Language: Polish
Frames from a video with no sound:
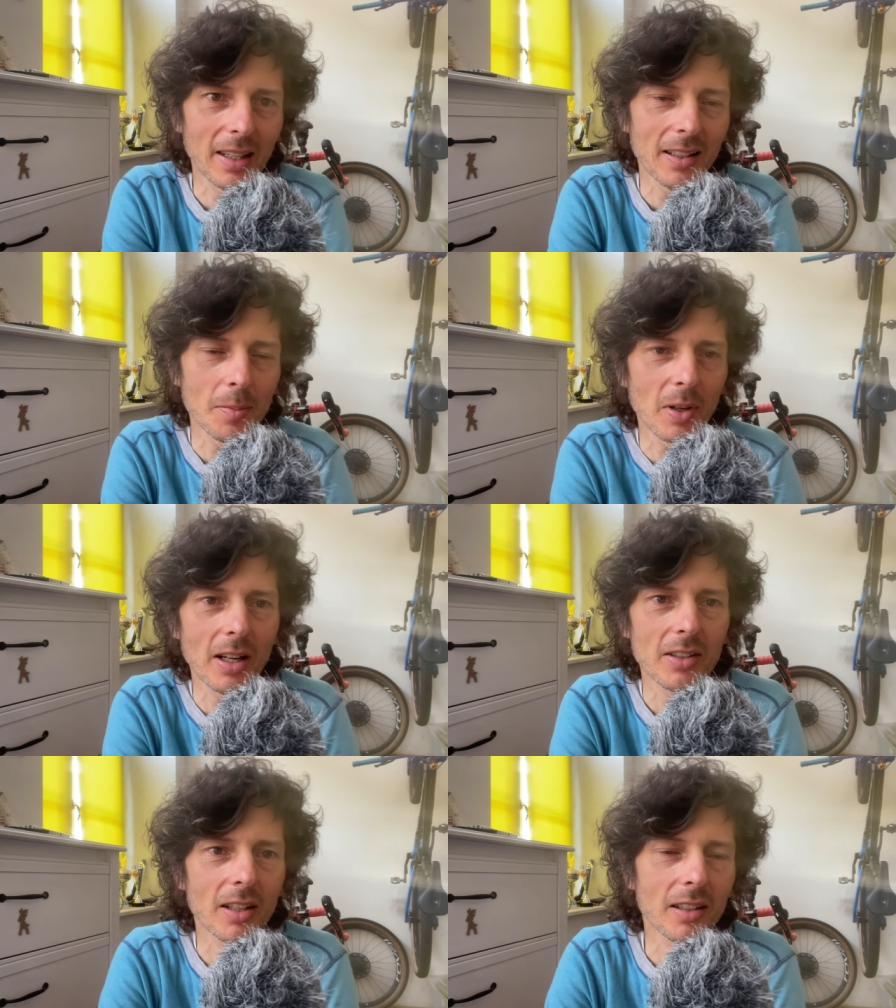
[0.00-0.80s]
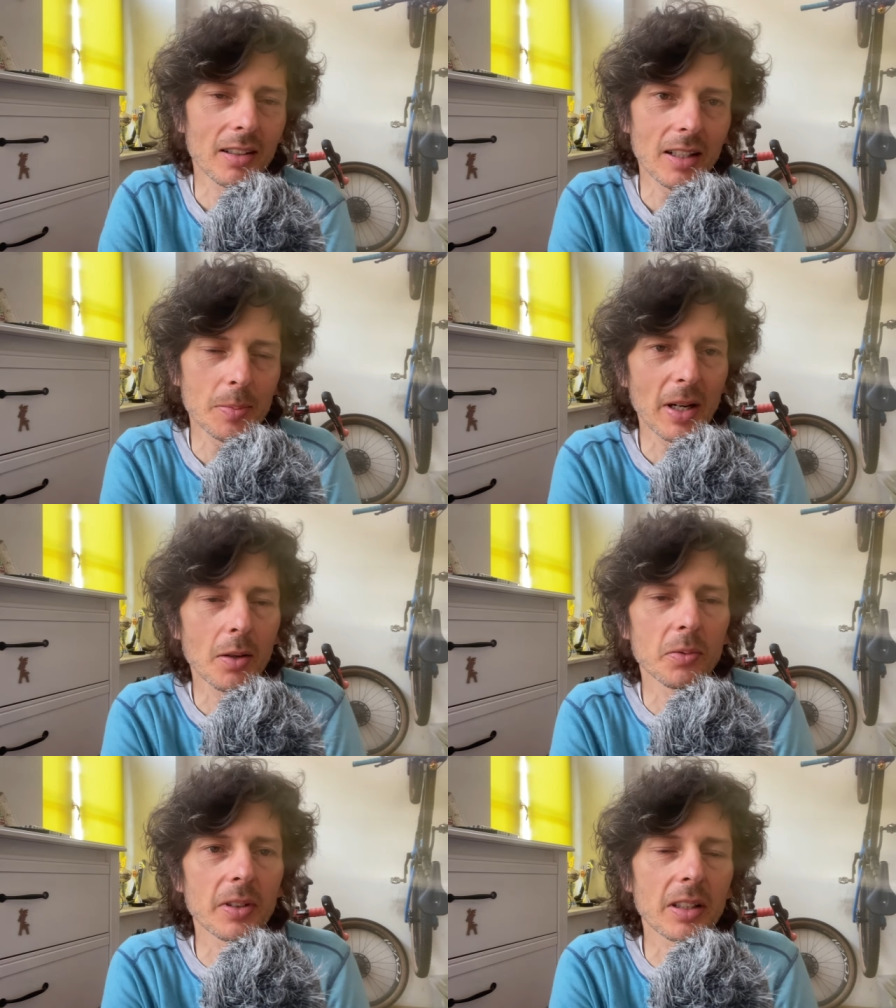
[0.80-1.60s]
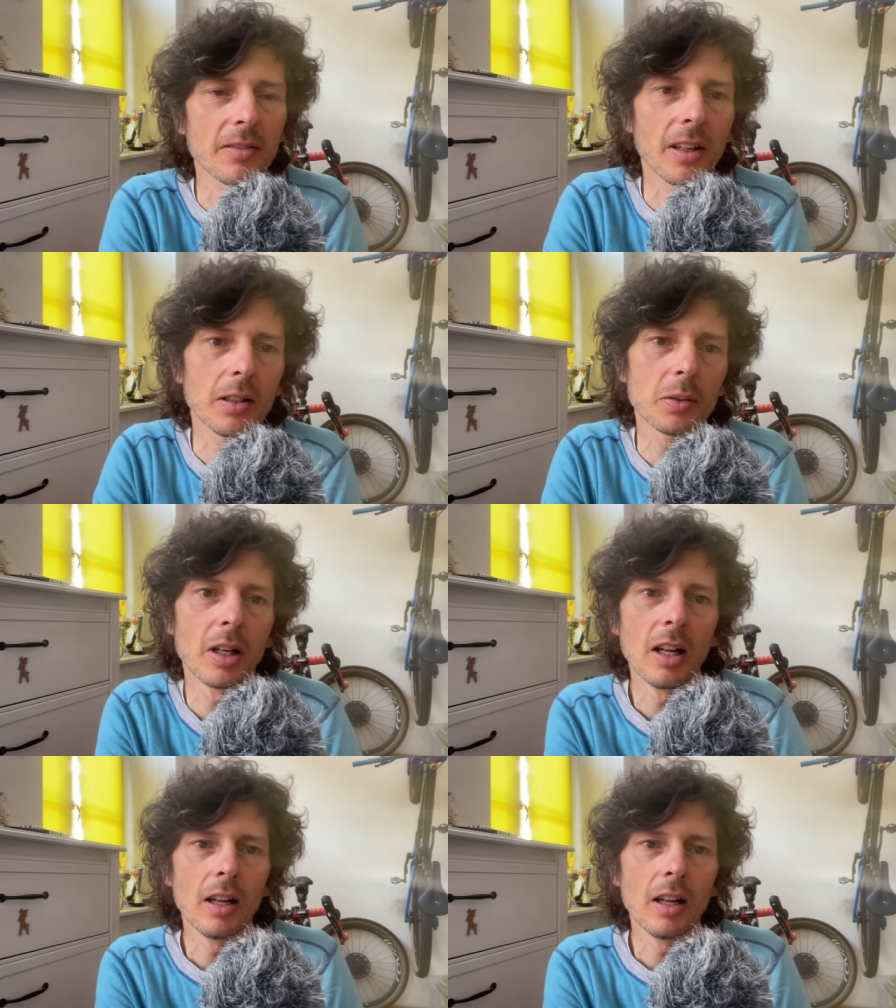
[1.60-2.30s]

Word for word: Tadej Pogaczar i Grace Brown wygrywają